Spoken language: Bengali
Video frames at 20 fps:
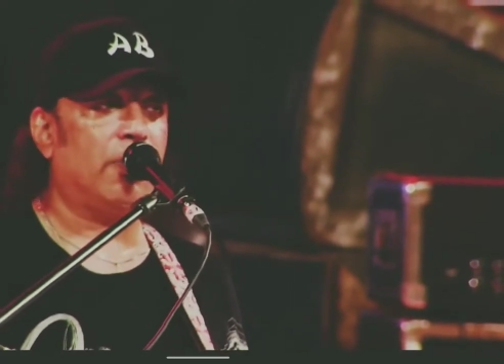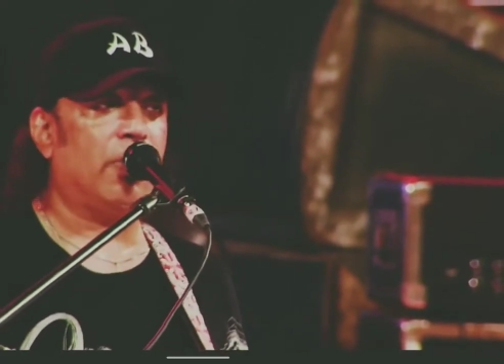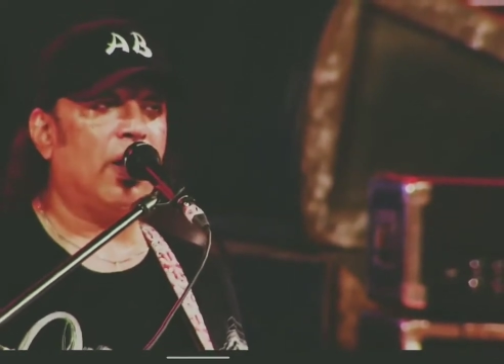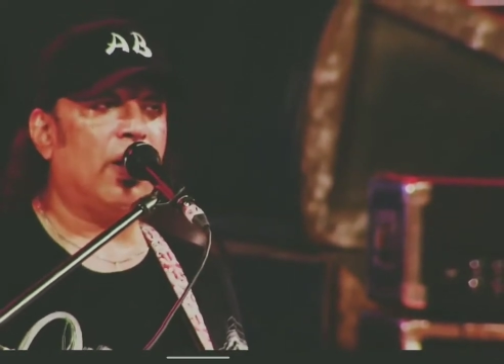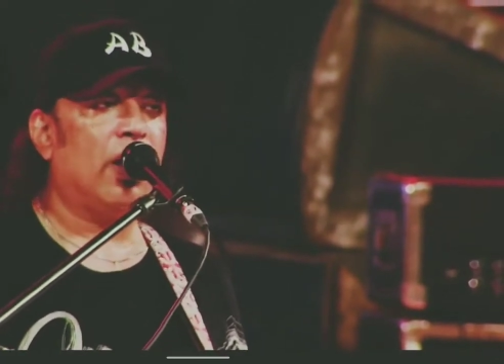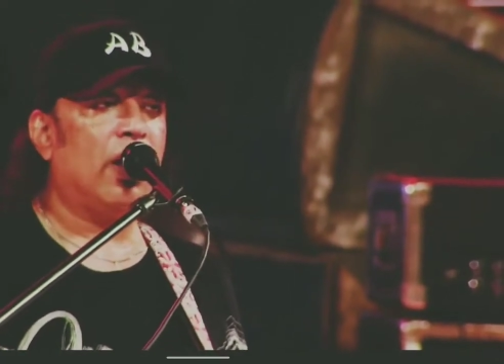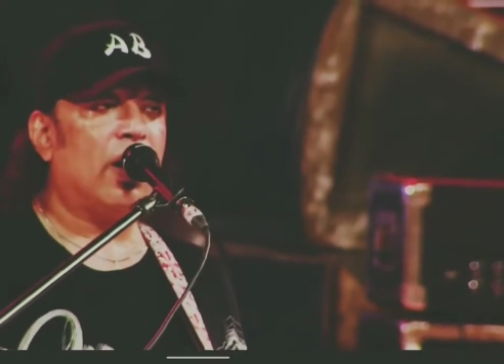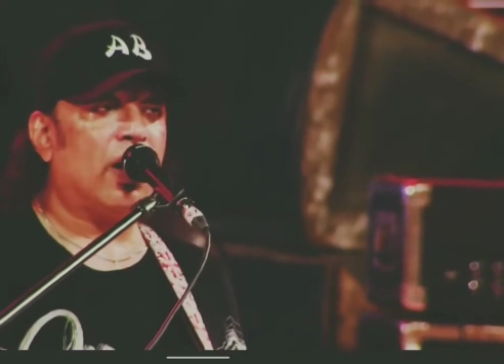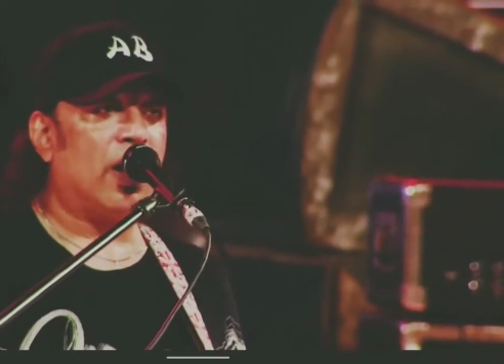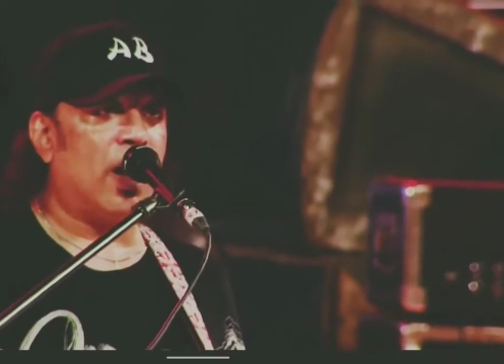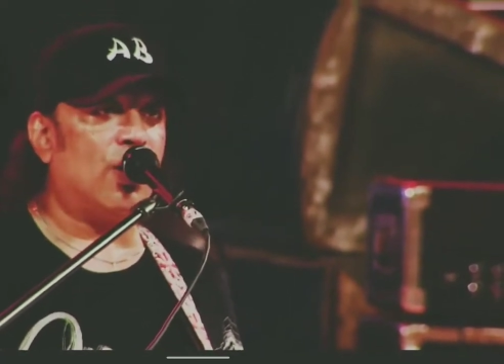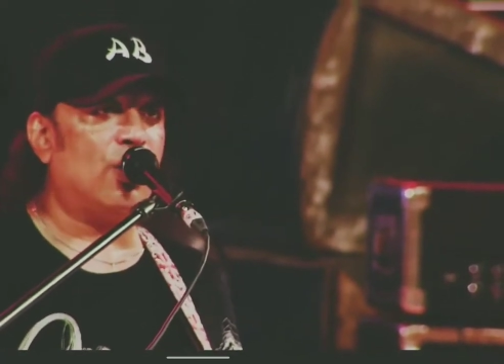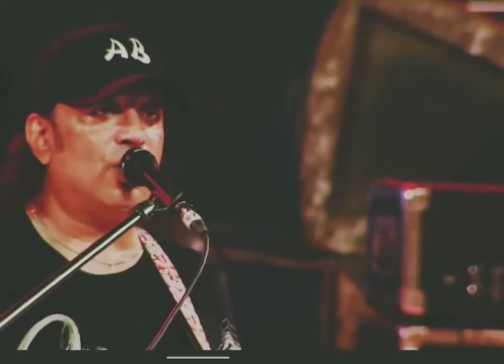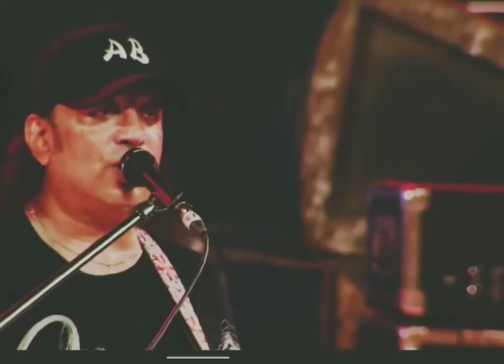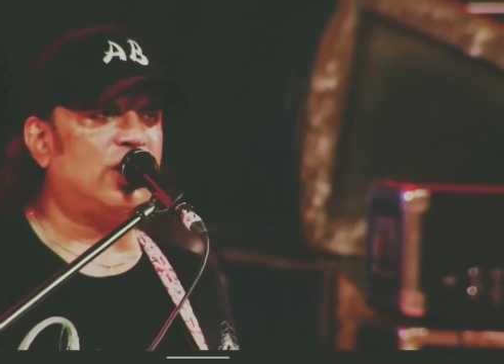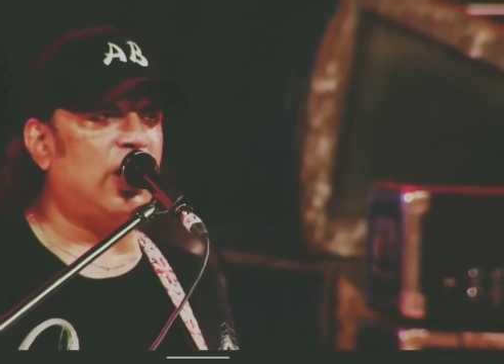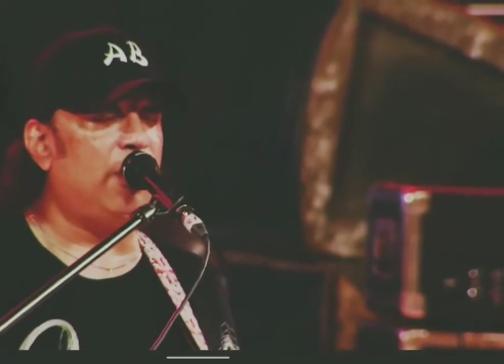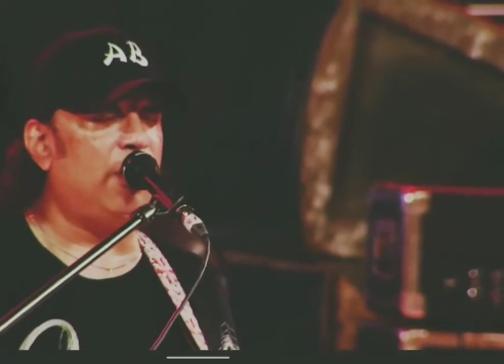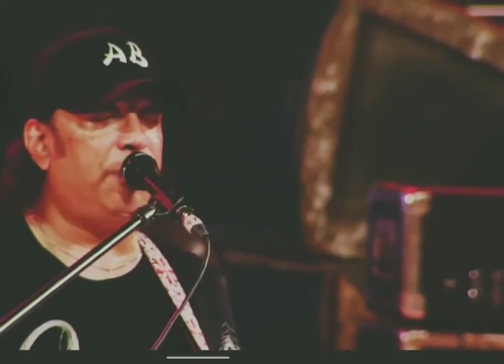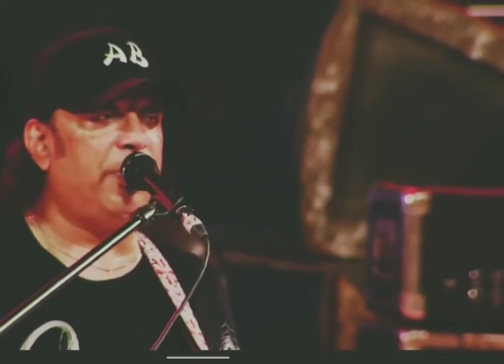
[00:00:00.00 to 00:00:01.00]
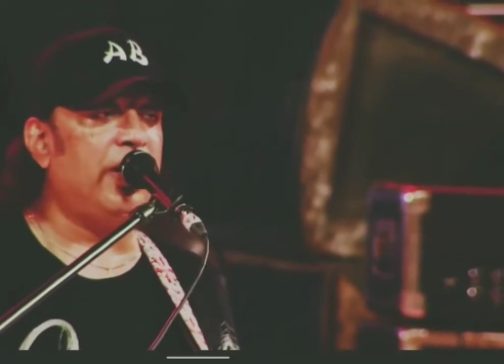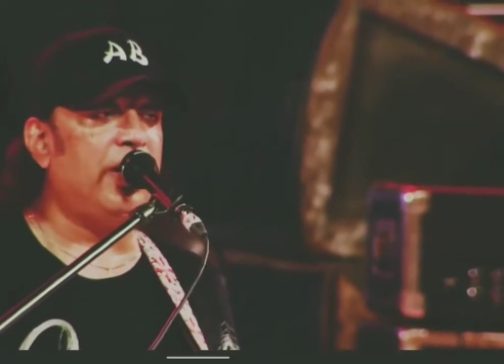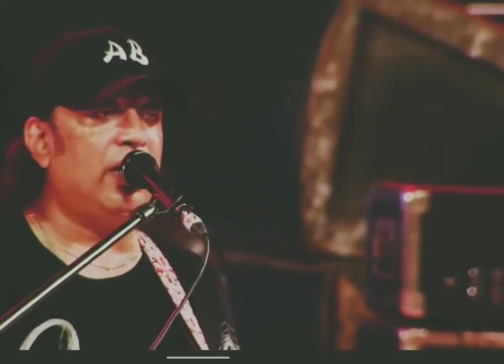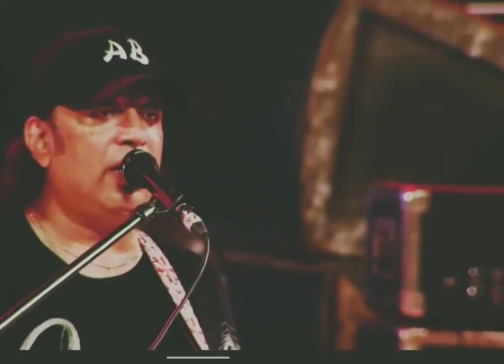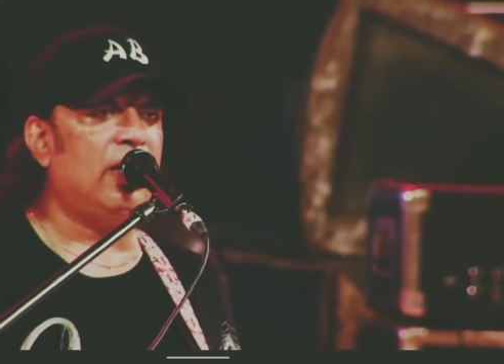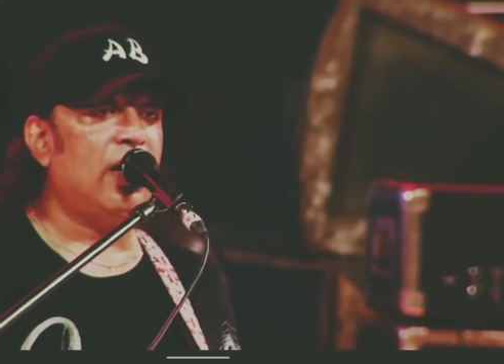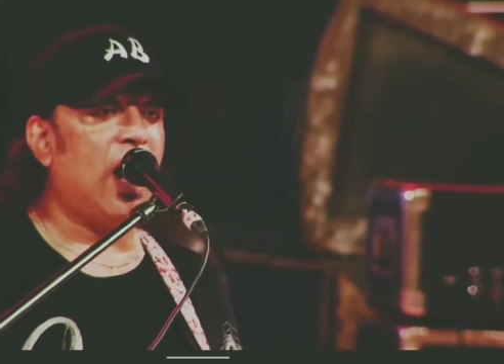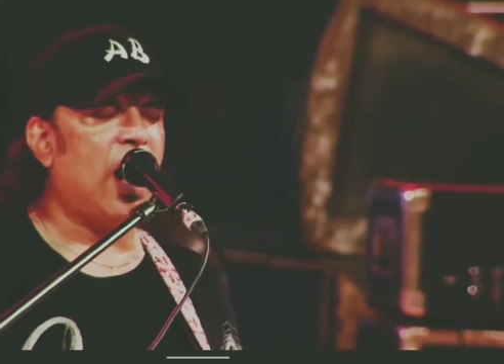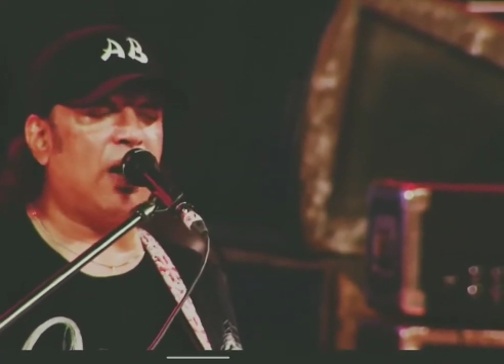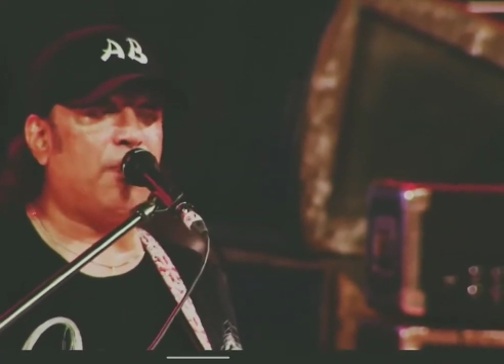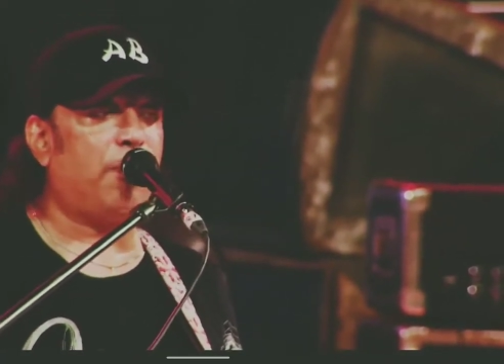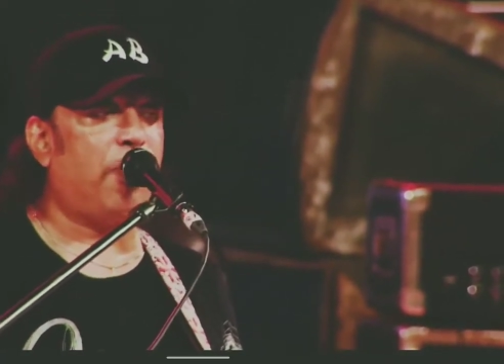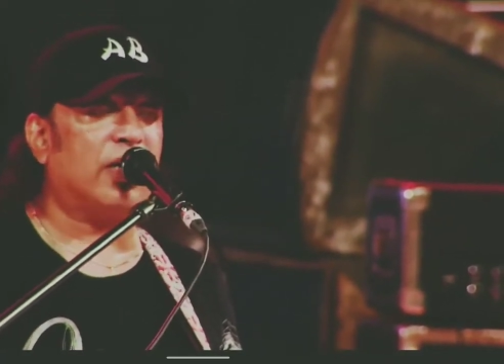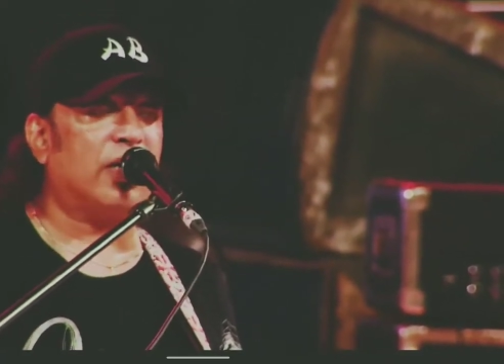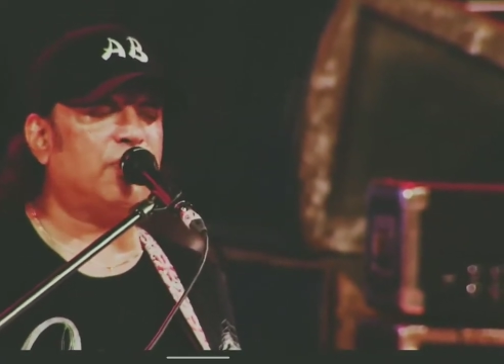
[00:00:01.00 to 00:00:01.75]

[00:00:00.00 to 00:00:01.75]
কারণ শিল্পী আর বাঁচবে না